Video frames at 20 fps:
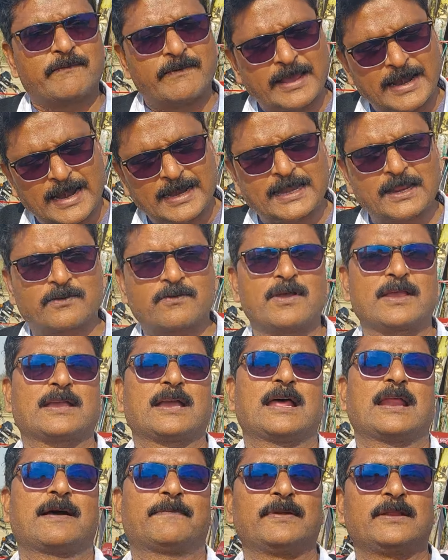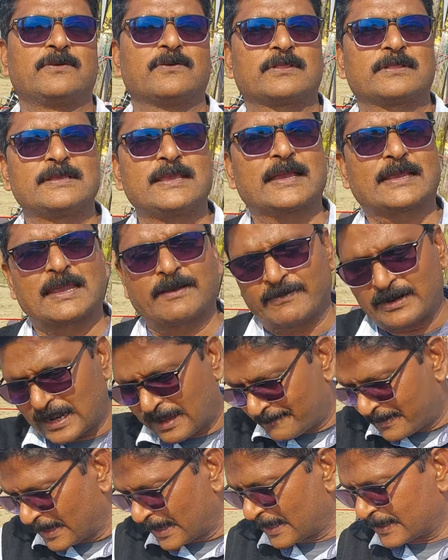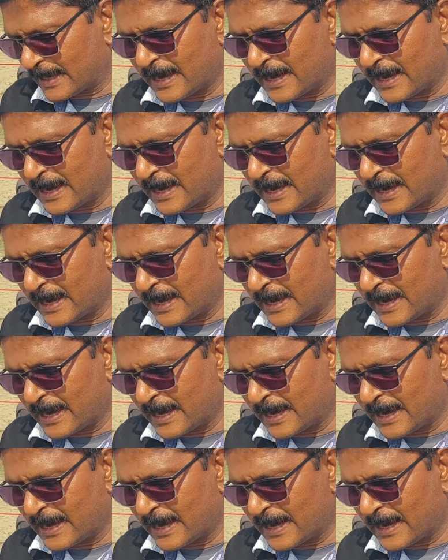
वैरायटी कोई खराब नहीं होती है केवल हमारा